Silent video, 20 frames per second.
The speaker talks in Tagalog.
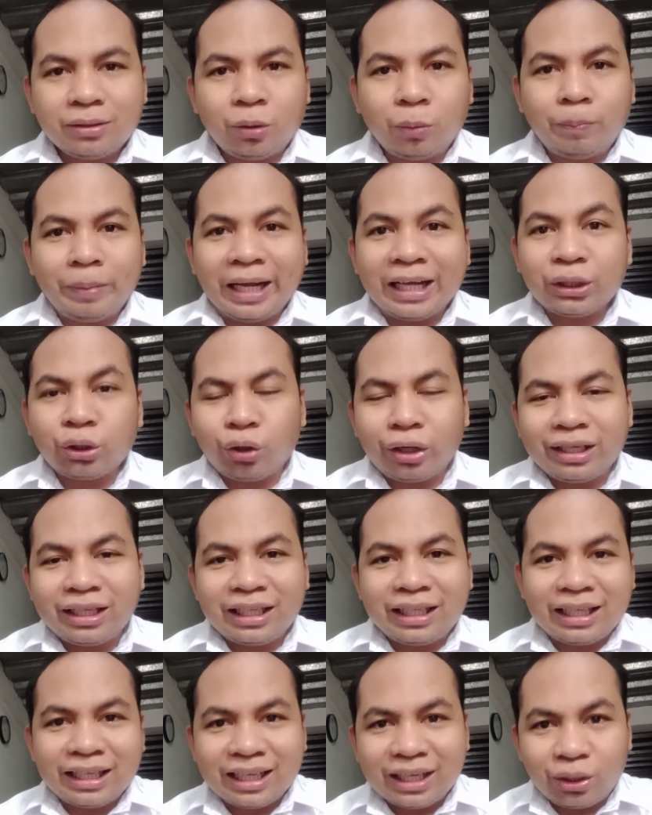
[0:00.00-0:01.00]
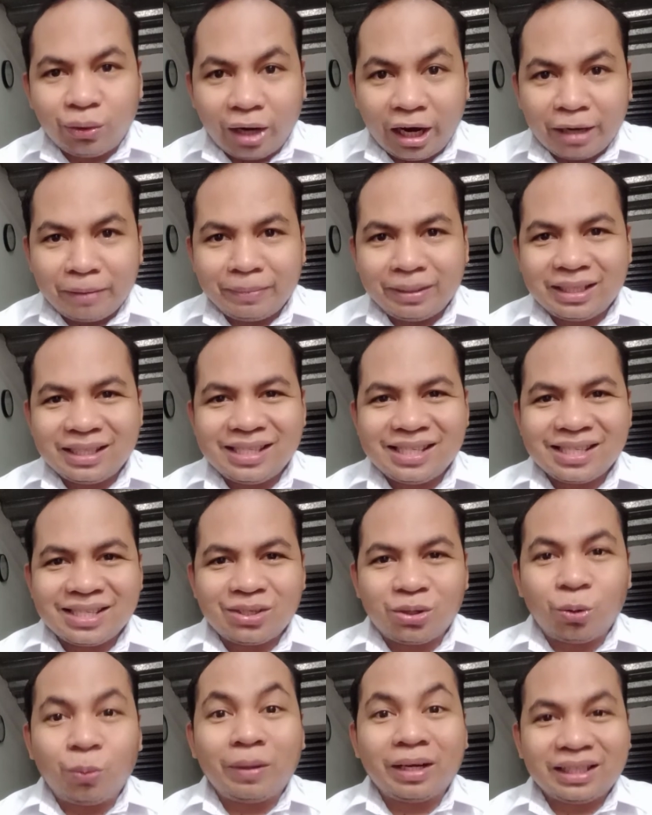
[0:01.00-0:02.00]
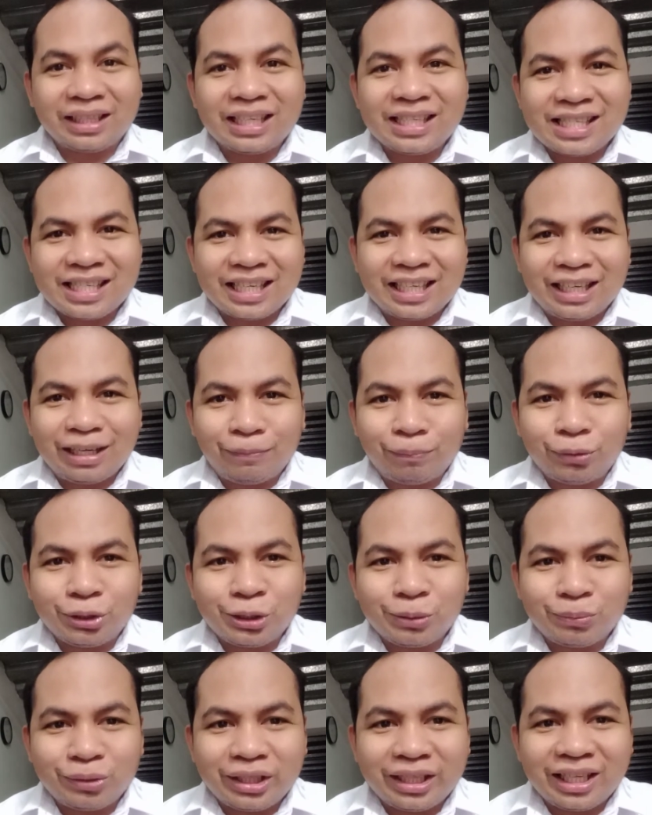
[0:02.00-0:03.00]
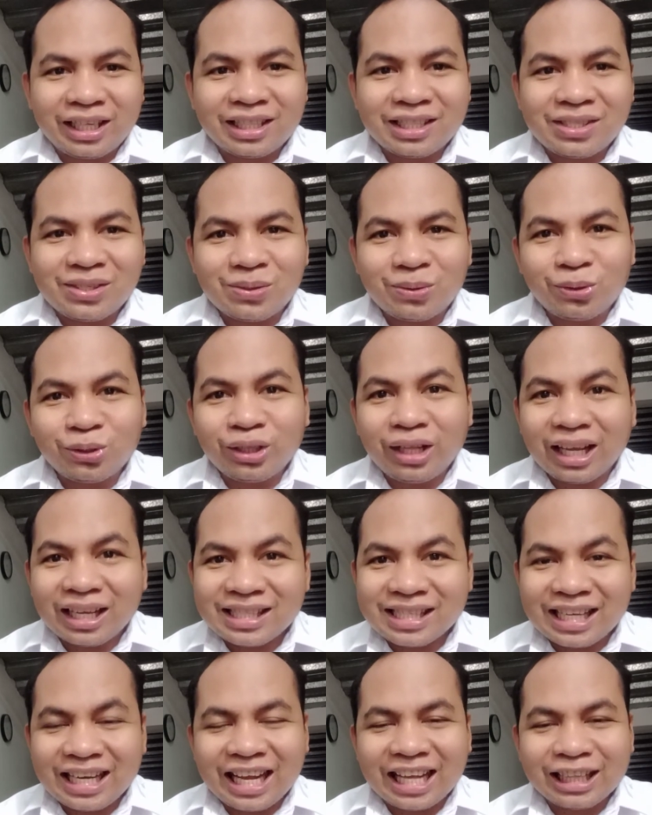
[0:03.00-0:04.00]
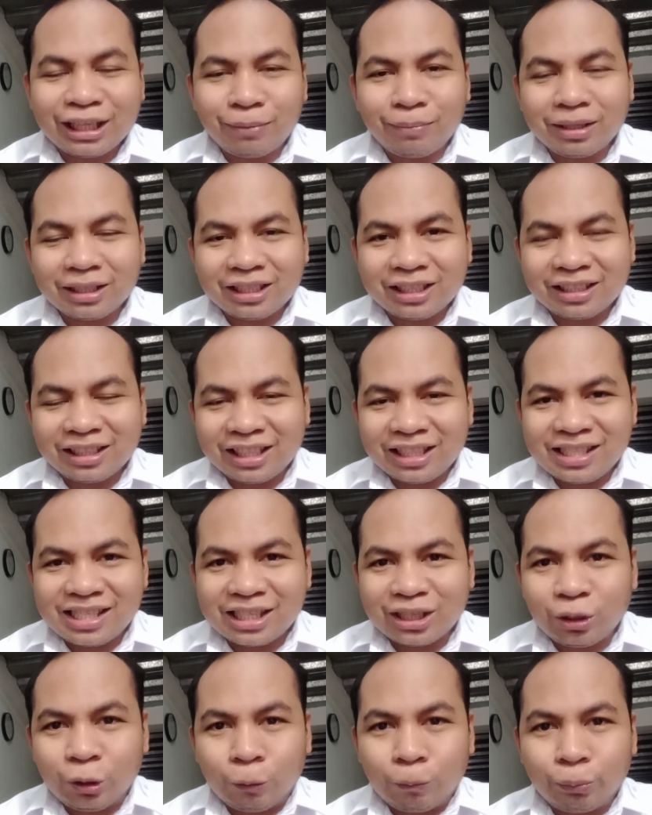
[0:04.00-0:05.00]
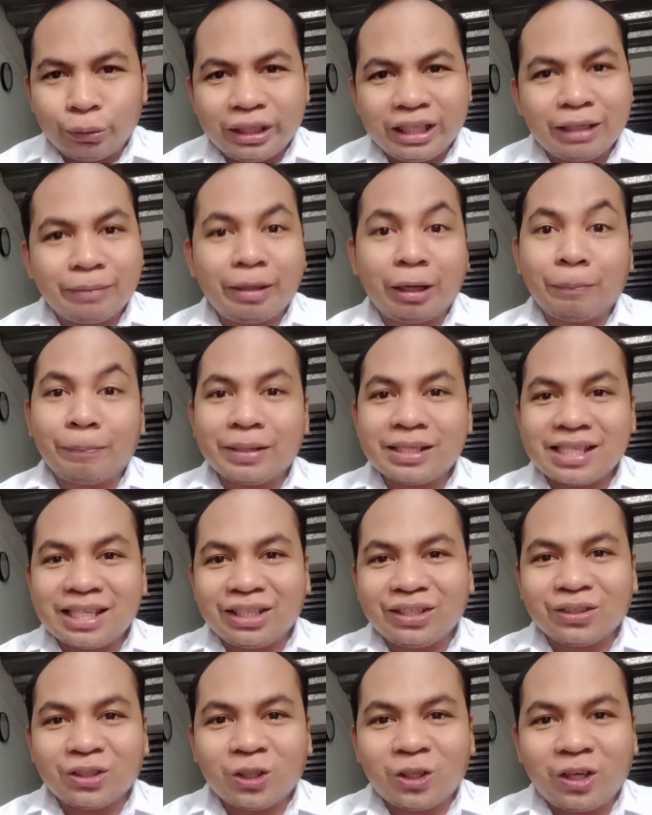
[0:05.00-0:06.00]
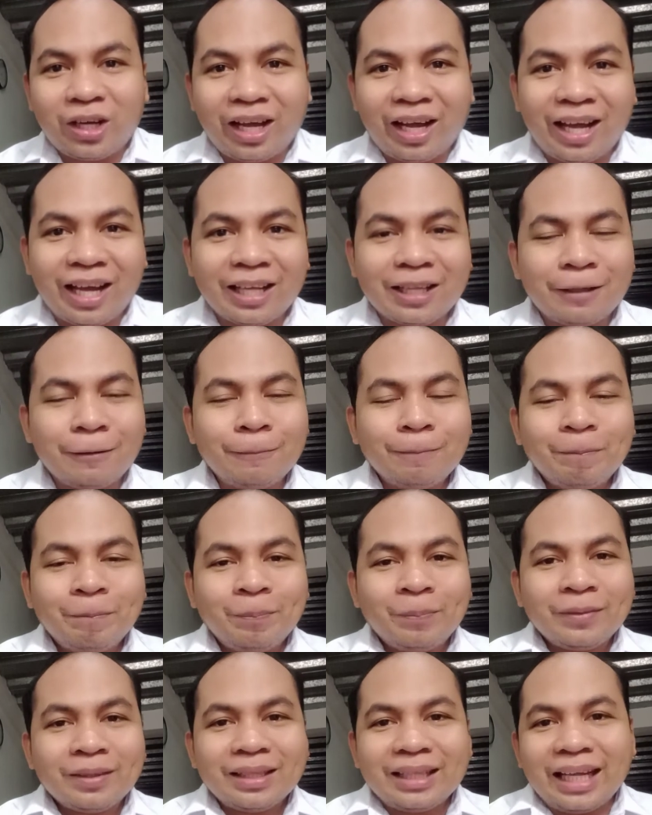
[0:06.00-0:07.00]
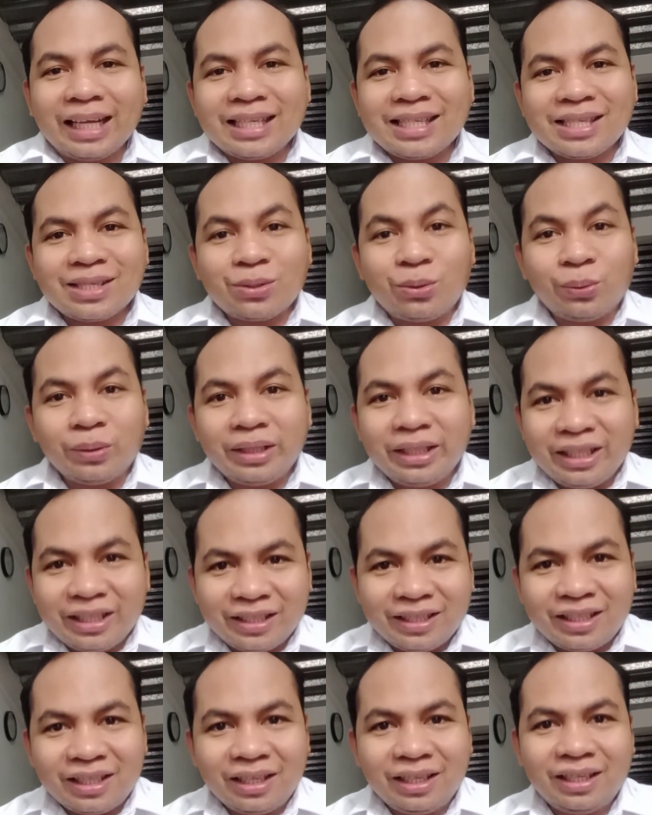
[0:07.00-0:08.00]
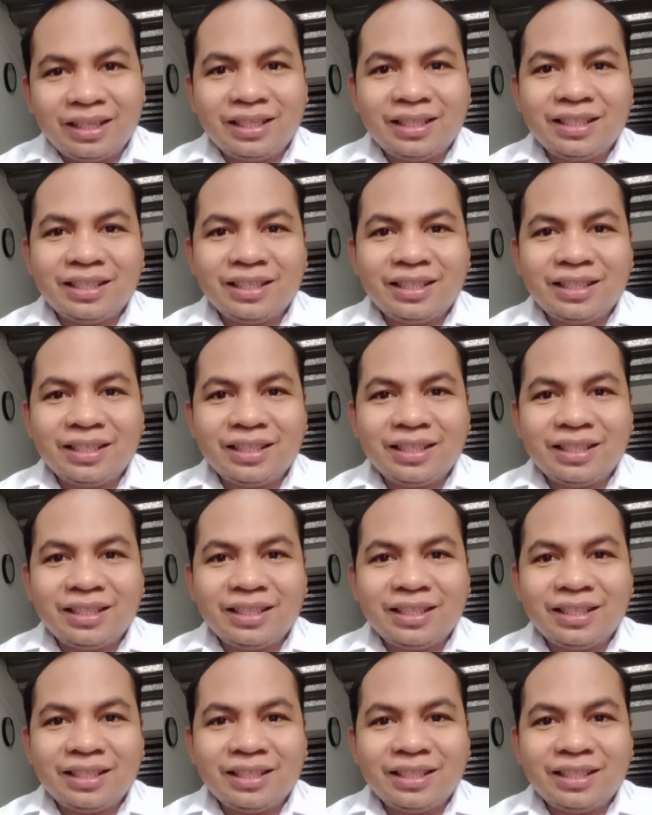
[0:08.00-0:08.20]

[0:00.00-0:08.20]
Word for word: Kompleto ka na ng requirements, so mag-test ka na. Push mo na yan. So good luck sa lahat na magte-test at hopefully na maipasa niyo to at next school year,